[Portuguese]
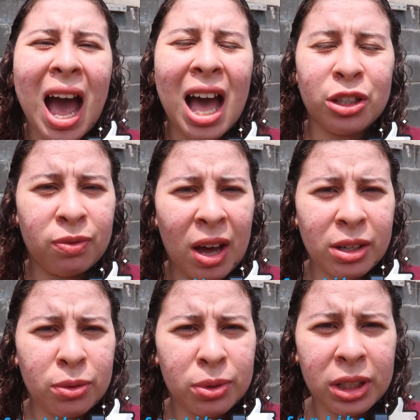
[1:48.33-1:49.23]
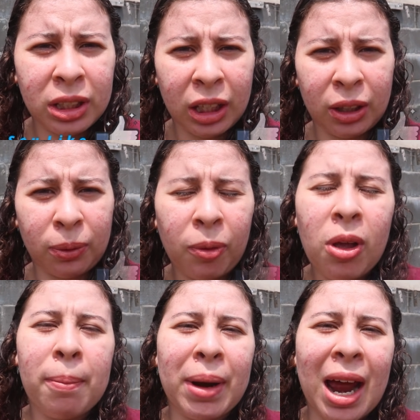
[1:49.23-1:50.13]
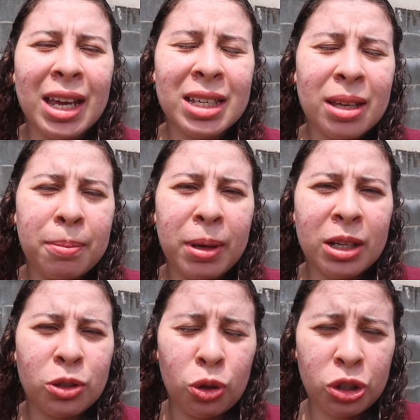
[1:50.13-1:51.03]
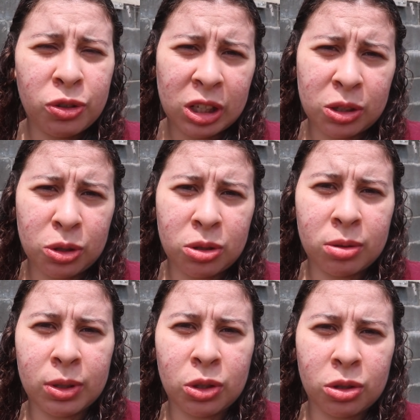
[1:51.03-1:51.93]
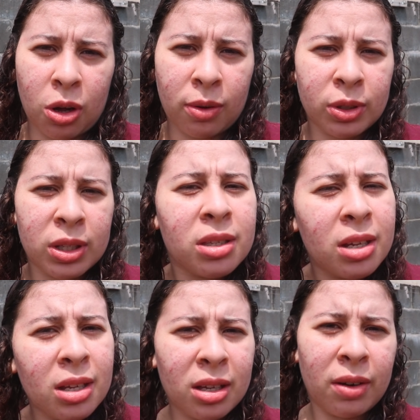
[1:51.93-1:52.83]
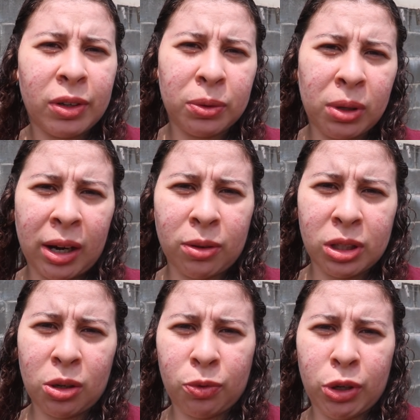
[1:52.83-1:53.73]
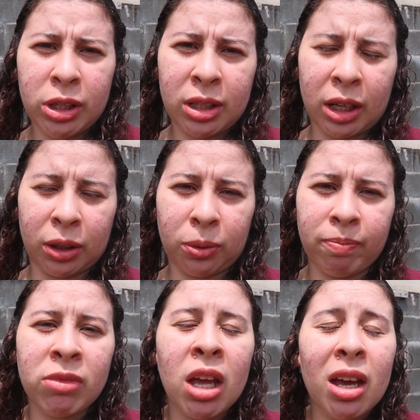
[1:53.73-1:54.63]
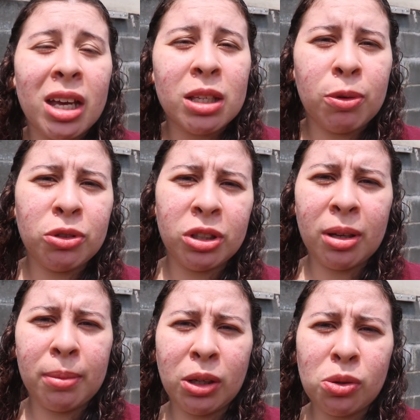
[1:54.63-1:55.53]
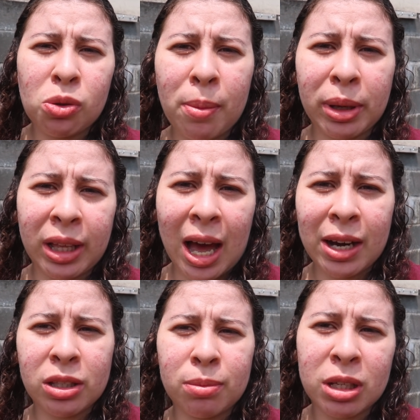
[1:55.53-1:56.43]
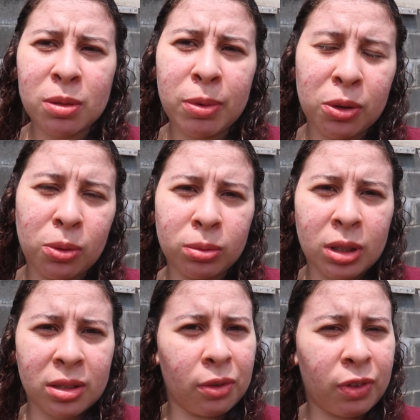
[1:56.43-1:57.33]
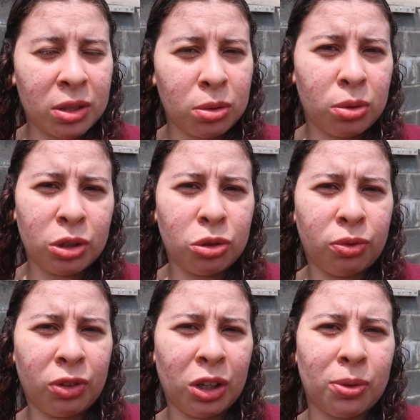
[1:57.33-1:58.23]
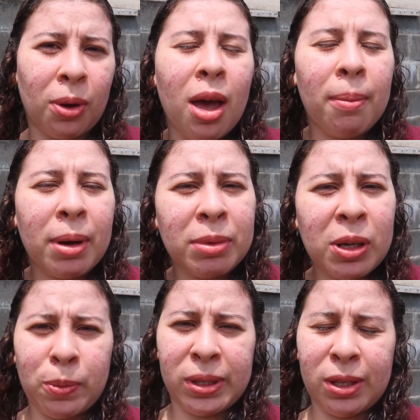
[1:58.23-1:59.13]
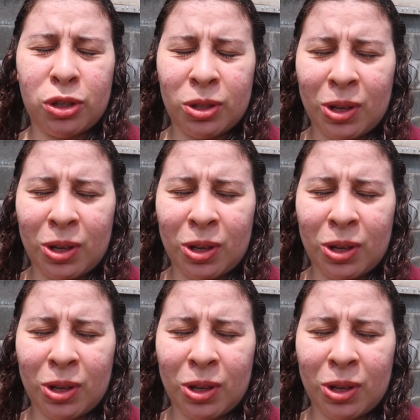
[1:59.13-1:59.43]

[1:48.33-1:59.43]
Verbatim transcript: ativarem o sininho, para receber as notificações dos vídeos novos e se inscrever no canal se não for inscrito. Responde também nos comentários minhas perguntas que eu faço durante o vídeo para mim não me sentir